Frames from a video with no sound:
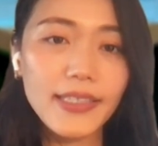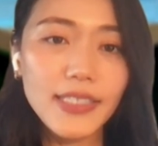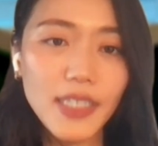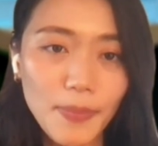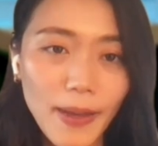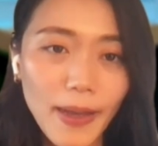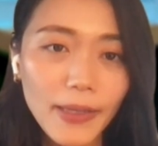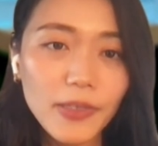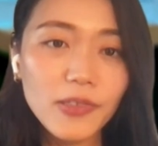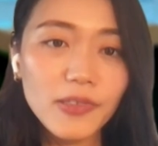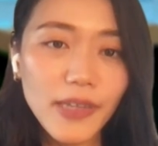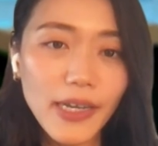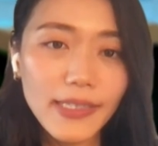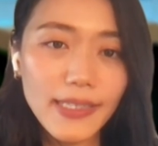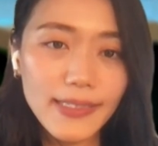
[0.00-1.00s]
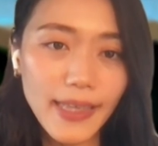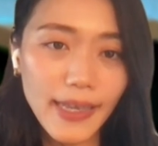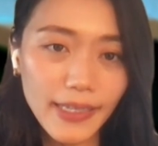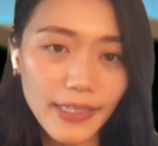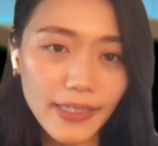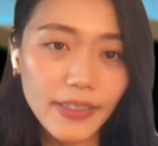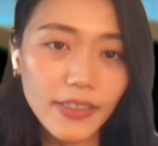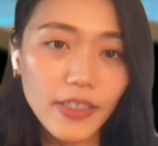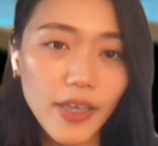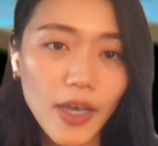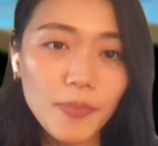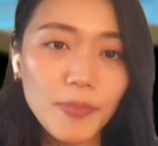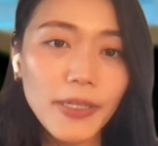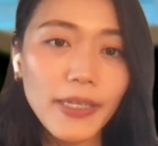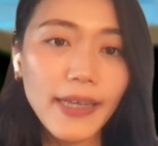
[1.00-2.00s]
Java、UI デザイン、
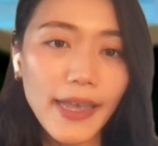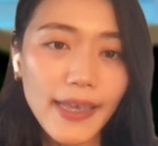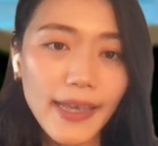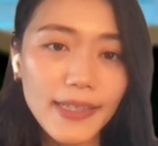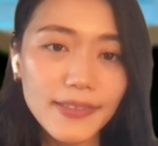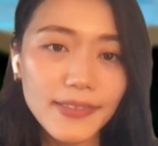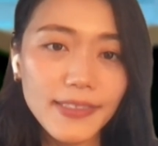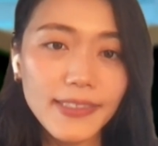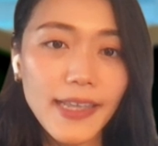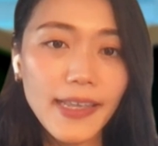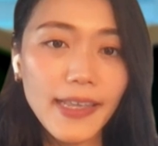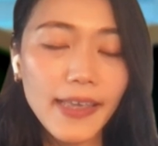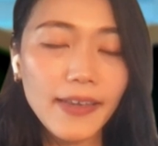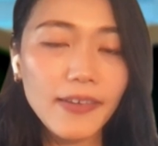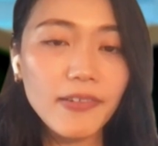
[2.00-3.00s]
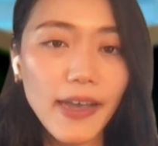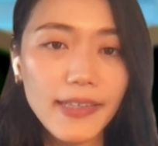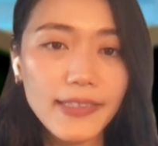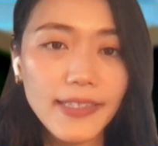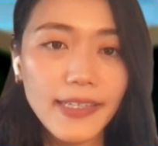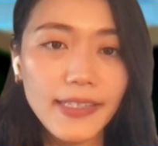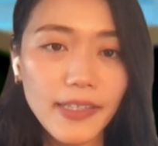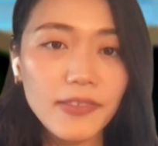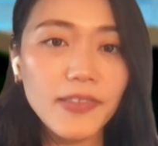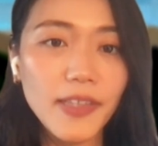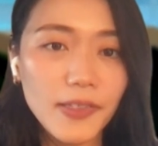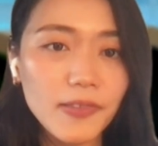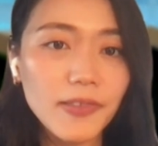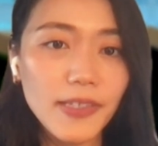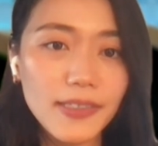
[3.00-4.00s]
アプリ開発、自然言語解析など
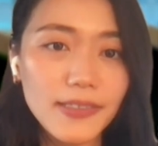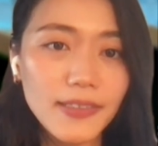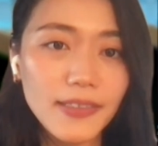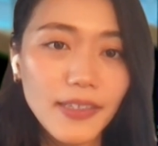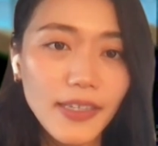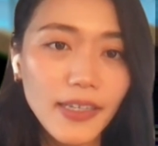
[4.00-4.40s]
などです。